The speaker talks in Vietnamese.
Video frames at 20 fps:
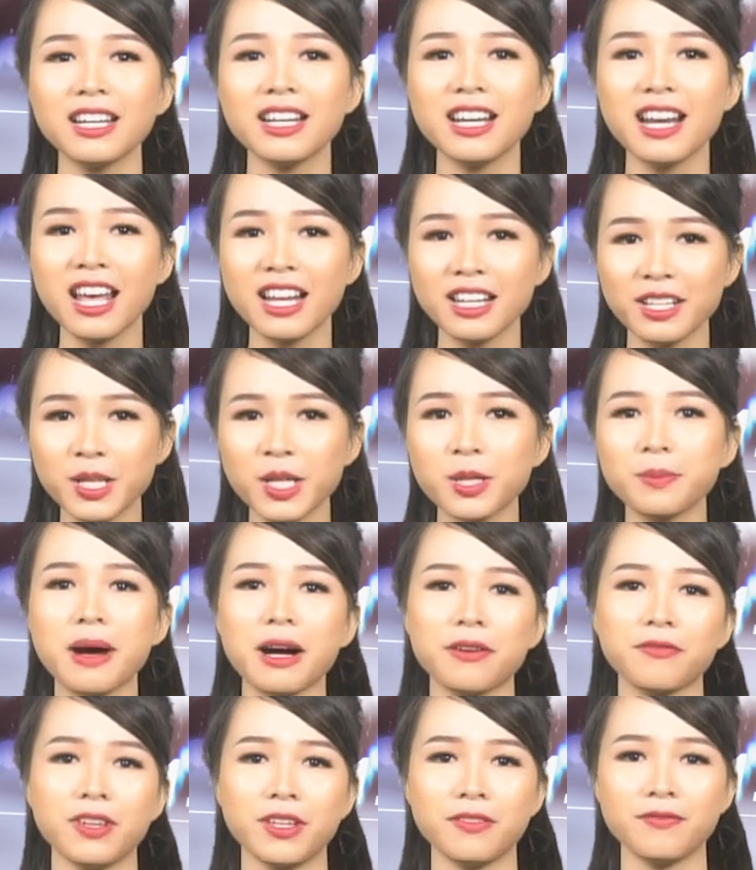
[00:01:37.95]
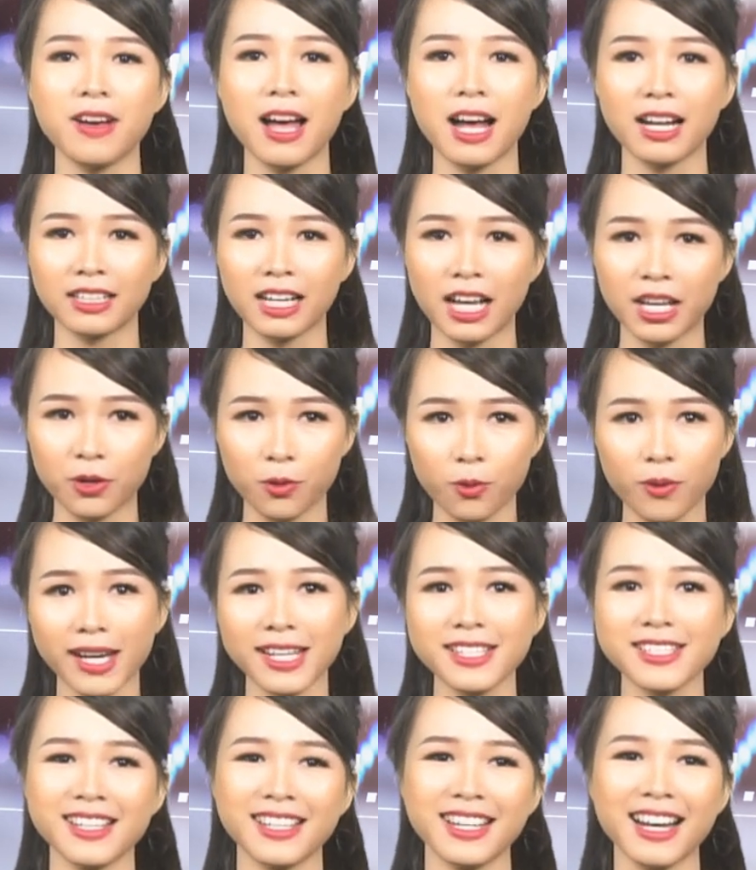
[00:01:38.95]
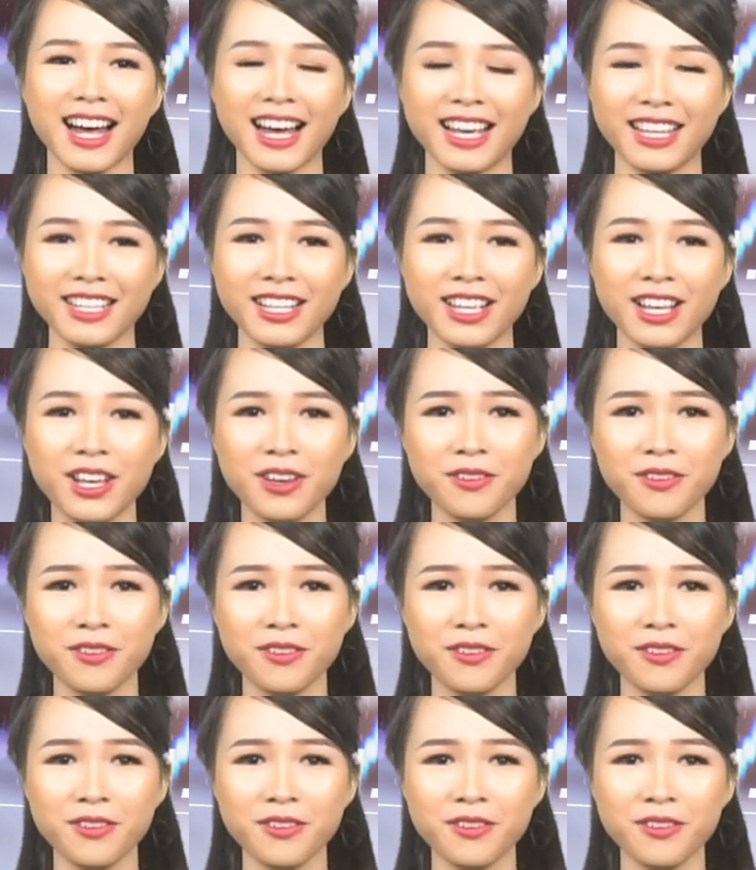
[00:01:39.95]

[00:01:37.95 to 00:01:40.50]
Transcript: nên đưa bản vị vàng này quay trở lại.